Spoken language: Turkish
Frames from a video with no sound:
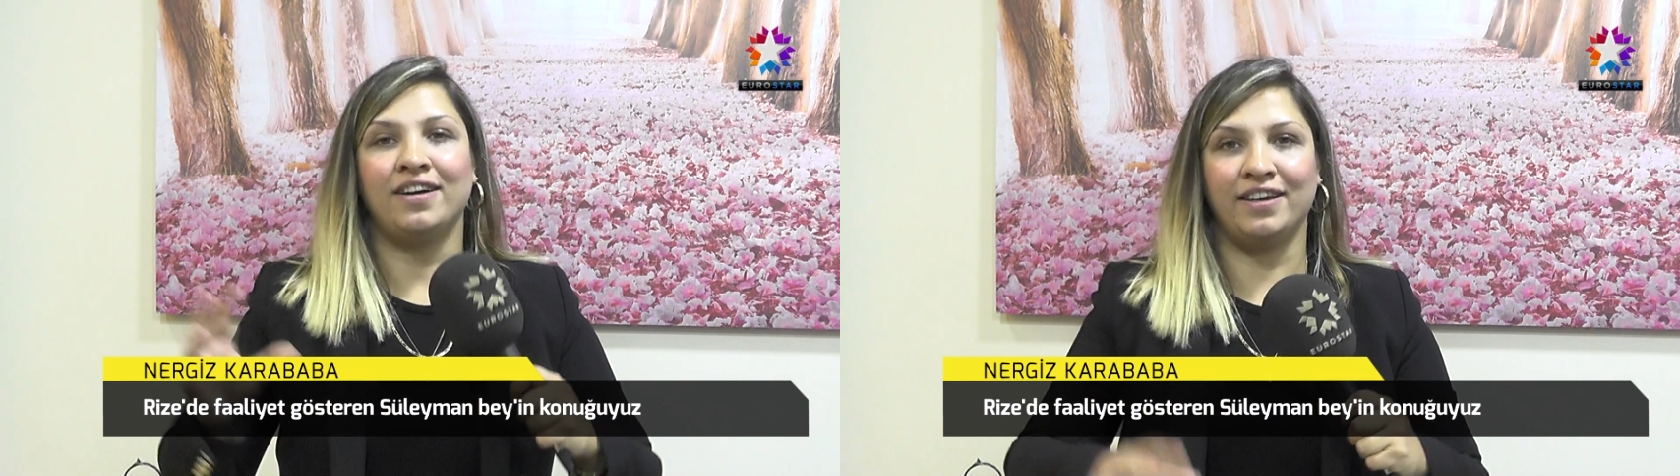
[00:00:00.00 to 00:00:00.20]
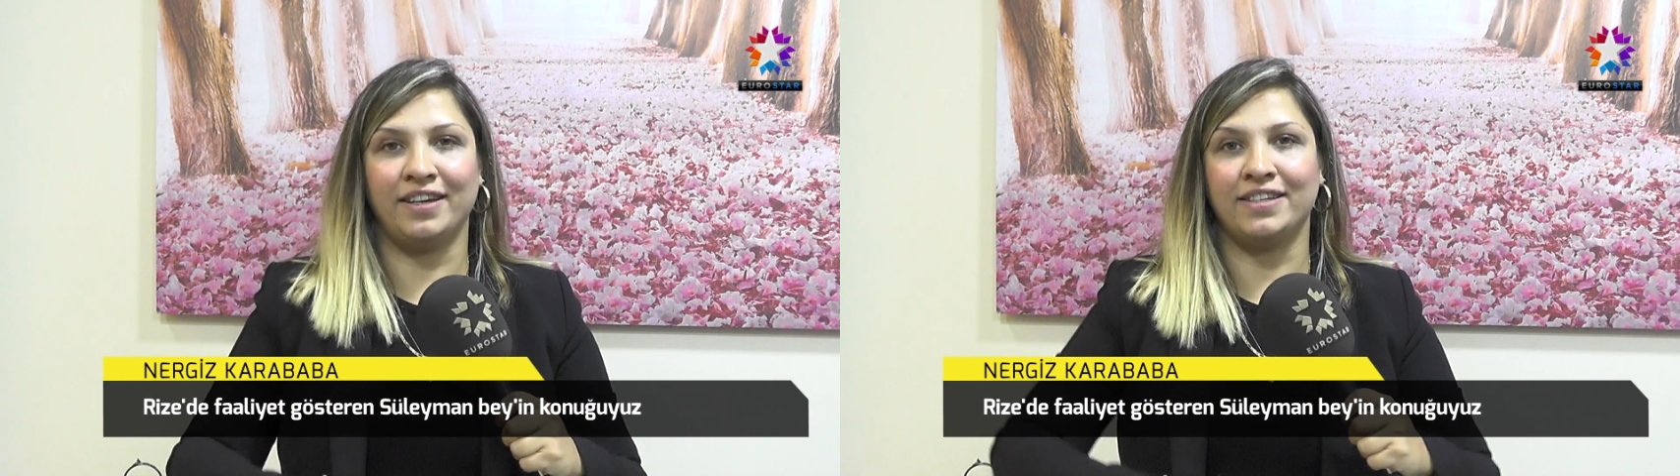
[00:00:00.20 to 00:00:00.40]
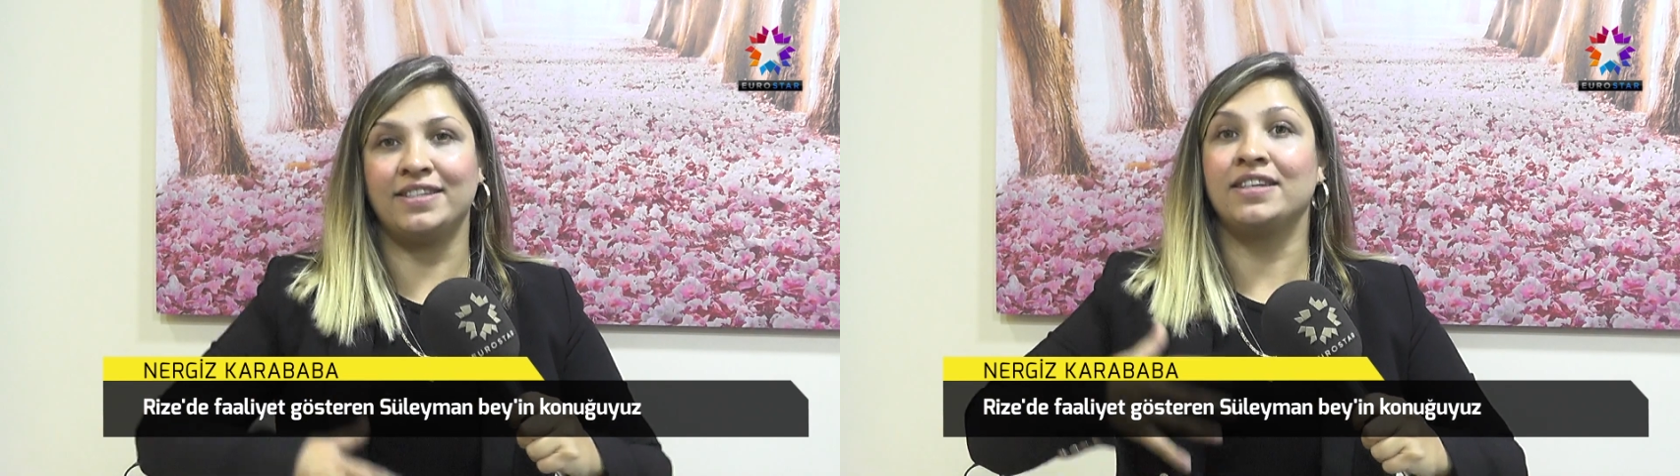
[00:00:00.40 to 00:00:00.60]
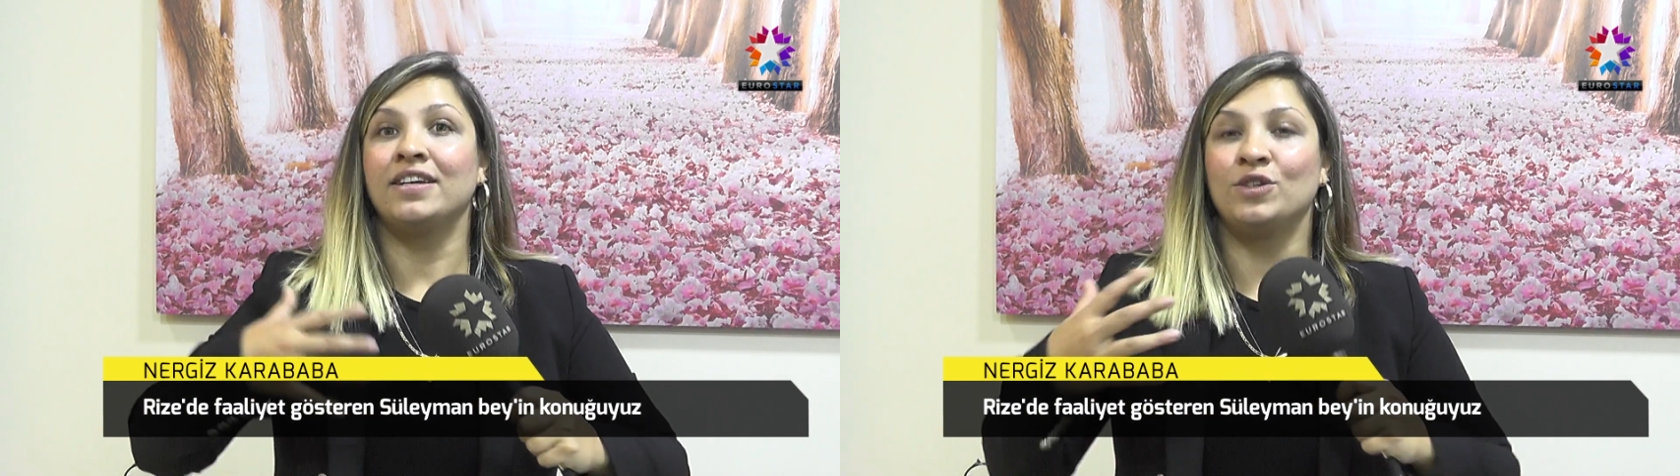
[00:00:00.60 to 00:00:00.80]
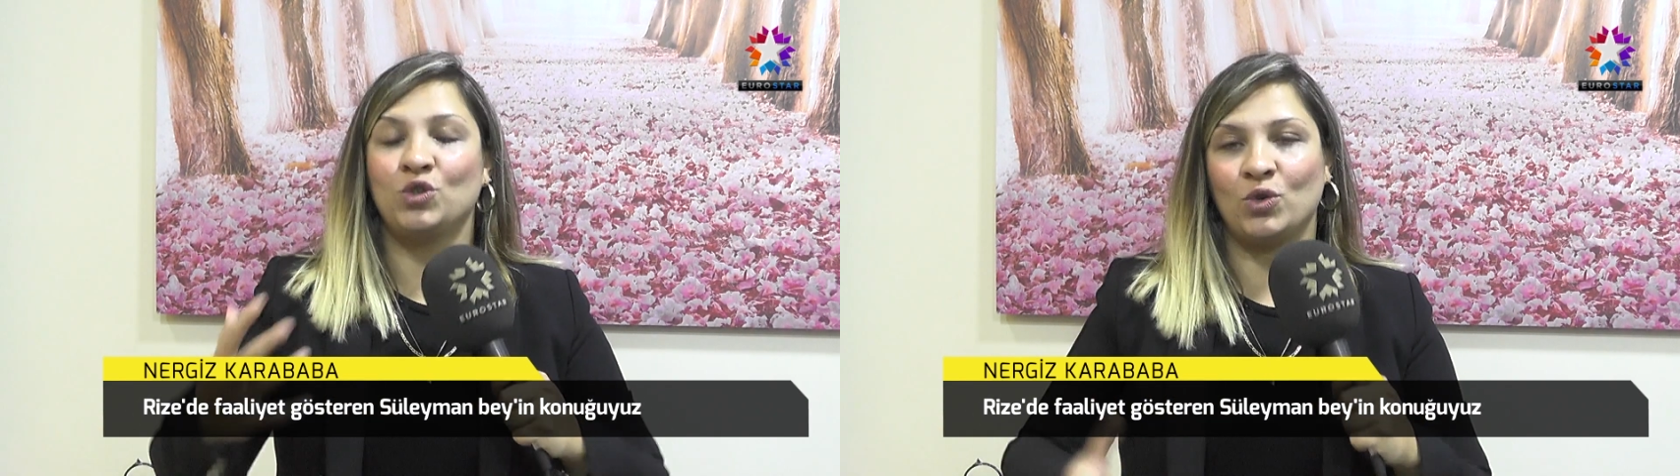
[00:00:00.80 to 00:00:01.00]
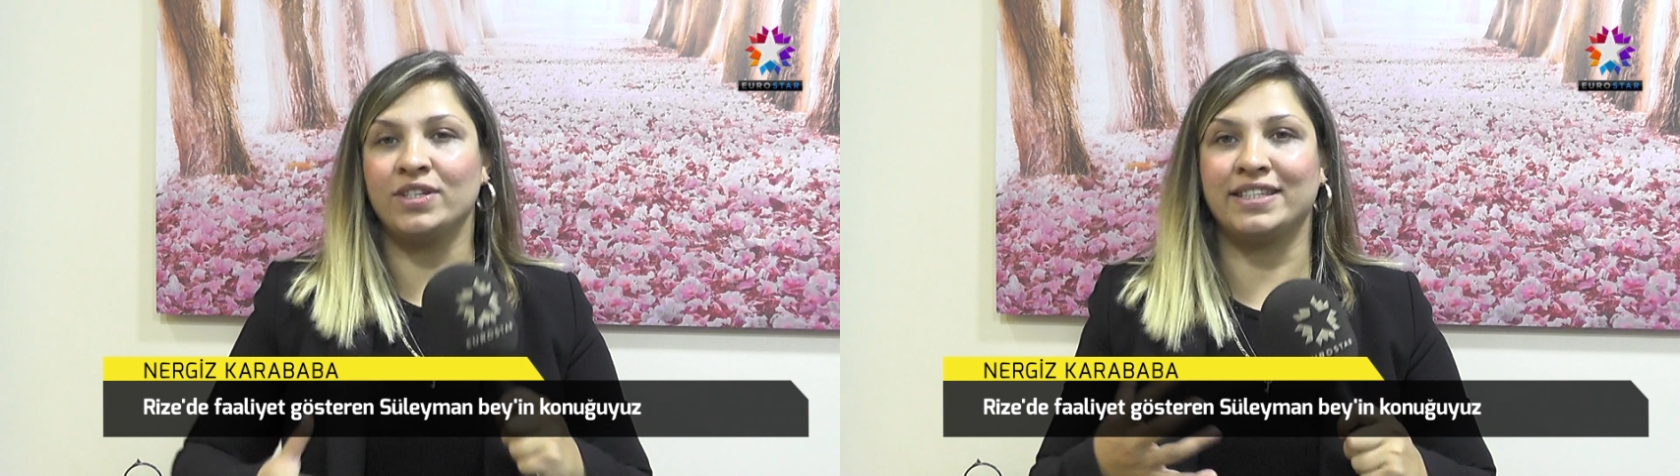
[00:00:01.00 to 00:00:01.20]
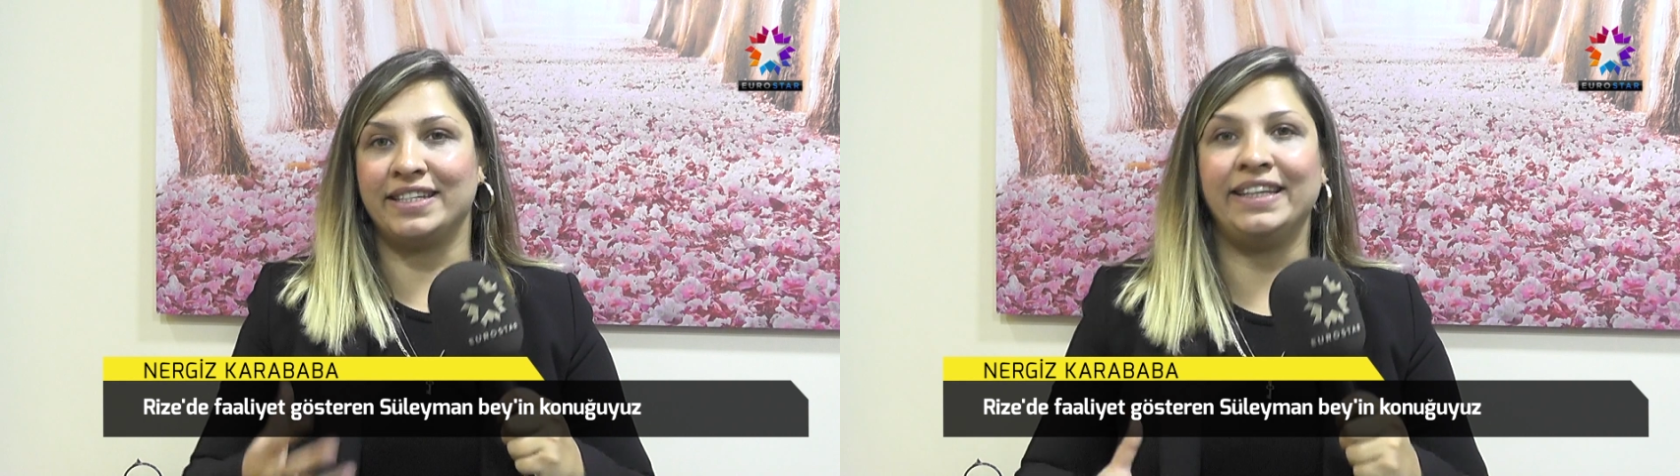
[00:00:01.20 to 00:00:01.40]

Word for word: hayat çok hızlı